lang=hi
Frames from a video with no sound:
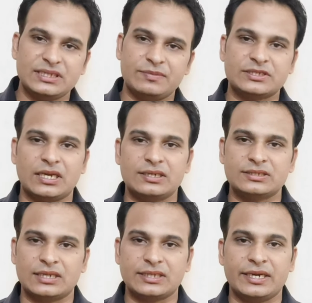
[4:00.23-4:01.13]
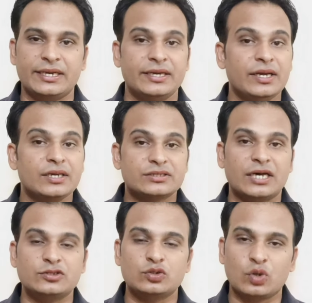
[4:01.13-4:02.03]
बीसीए में सैलरी ज्यादा है
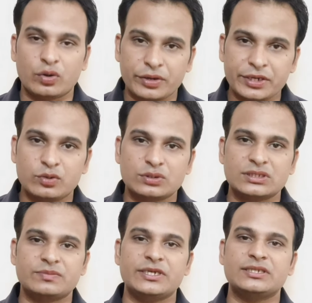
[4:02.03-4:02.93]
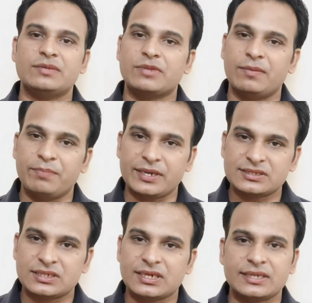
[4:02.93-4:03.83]
साथियों दोनों ही कोर्सेज में यदि हम
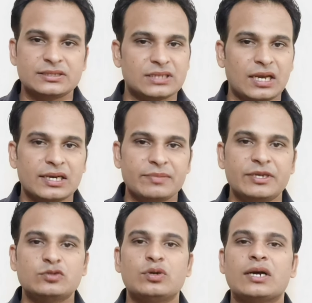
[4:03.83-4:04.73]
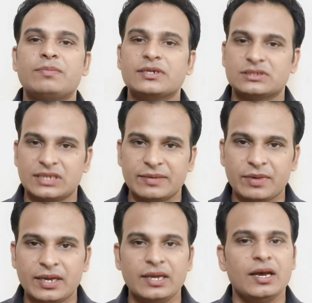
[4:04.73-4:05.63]
कंपेरिजन करें सैलरी में तो लगभग सेम
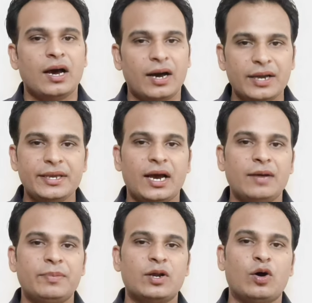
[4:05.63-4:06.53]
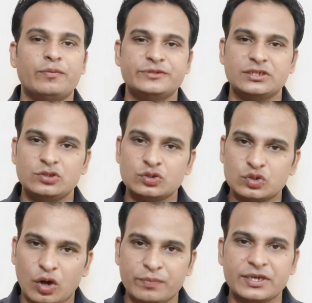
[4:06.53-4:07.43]
है हाँ यहाँ पर ऑप्शन जो
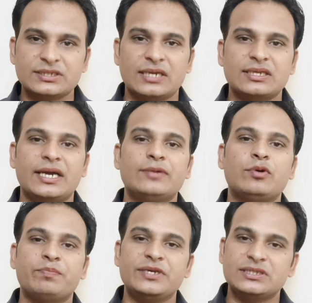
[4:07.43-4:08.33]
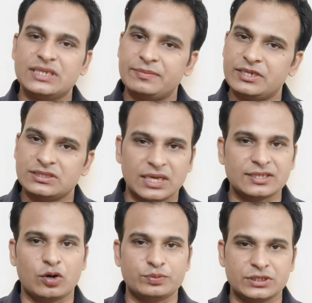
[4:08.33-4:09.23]
जॉब के ज्यादा है वो बीसीए में
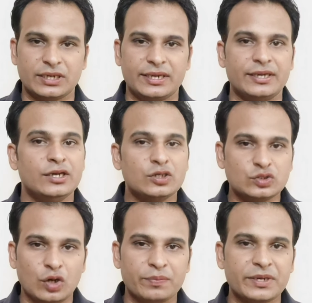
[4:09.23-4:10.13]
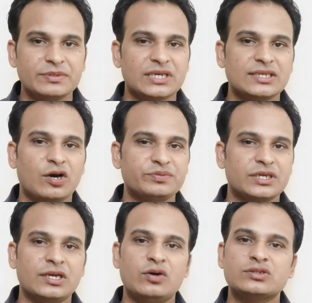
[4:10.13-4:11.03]
ज्यादा ऑप्शन है जॉब के भी ज्यादा
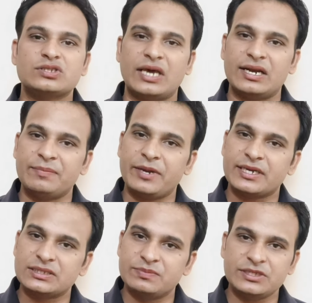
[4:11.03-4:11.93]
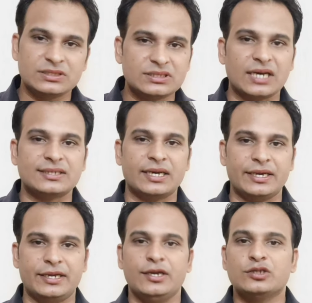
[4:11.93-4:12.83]
ऑप्शन है और सैलरी पैकेज भी ज्यादा
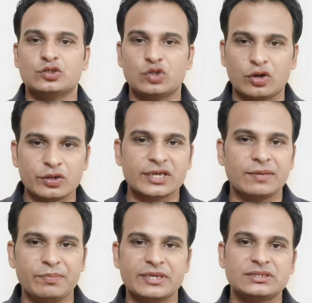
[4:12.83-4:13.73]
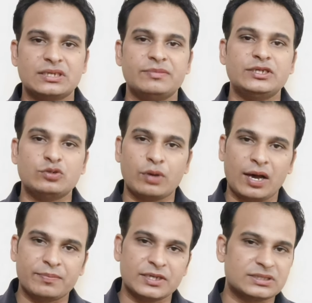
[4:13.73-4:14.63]
है तो दोनों के कंपेरिजन में जो
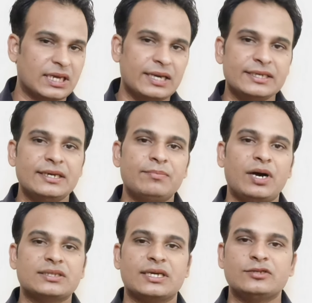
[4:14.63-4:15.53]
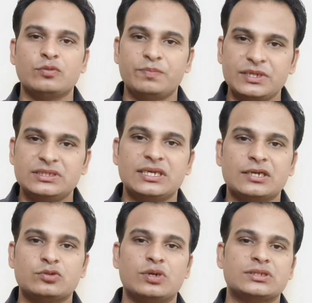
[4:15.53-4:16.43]
आपका सैलरी की हम बात करें तो बीसीए
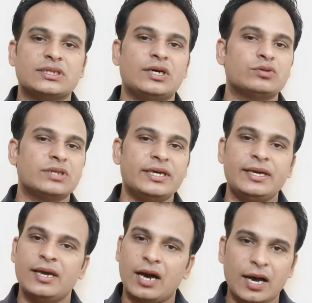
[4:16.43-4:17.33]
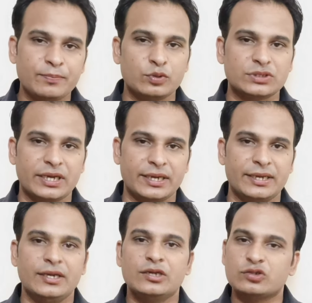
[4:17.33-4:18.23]
का थोड़ा सा क्या होता है अप होता
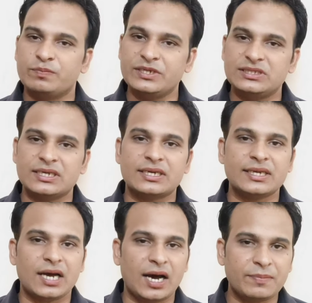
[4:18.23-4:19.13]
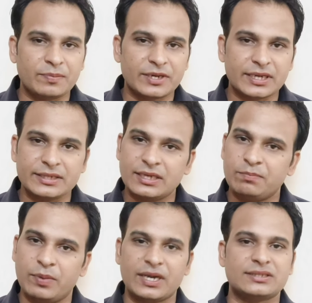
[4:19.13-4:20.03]
है तो बीसीए करके आप अपना करियर
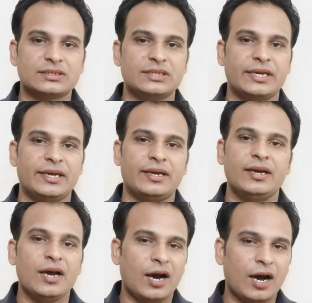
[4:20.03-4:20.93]
बना सकते हैं